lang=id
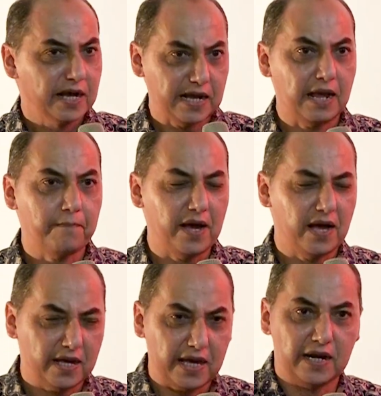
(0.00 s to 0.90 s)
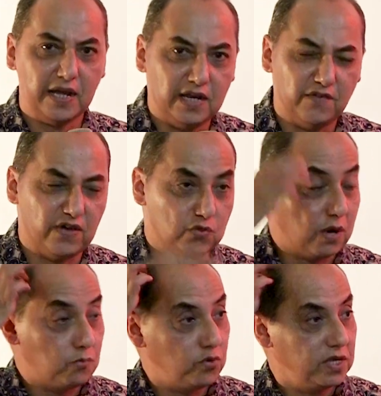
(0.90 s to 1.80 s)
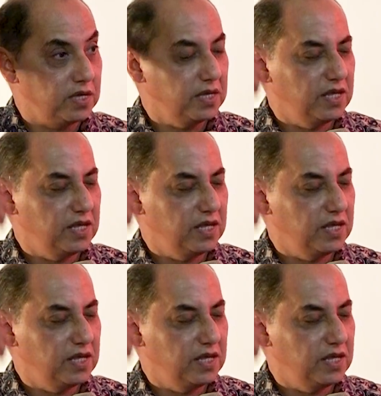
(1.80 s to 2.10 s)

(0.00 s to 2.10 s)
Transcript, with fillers: Kenapa? Karena ini fatwa MUI,